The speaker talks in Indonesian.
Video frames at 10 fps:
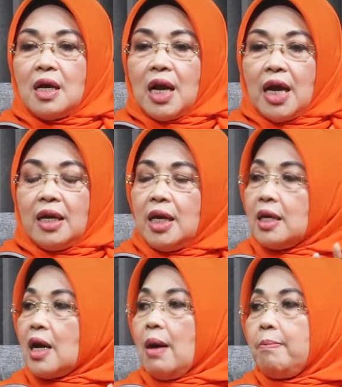Nah, ini
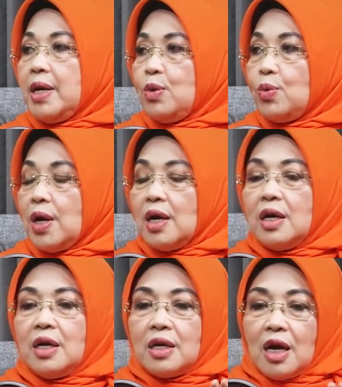incumbent dua.
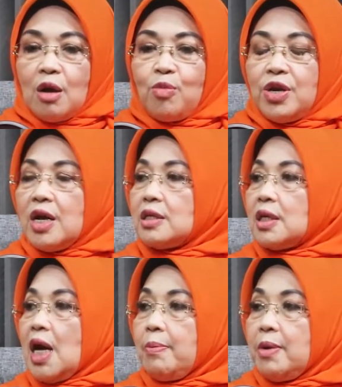Nah, kemudian
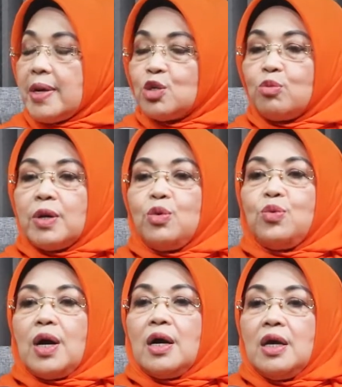kami masuk
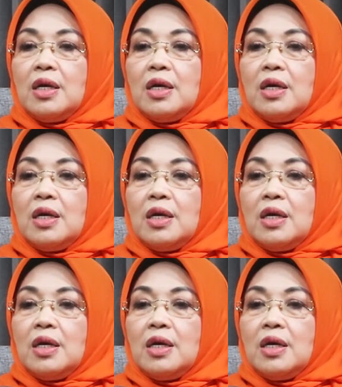berdua.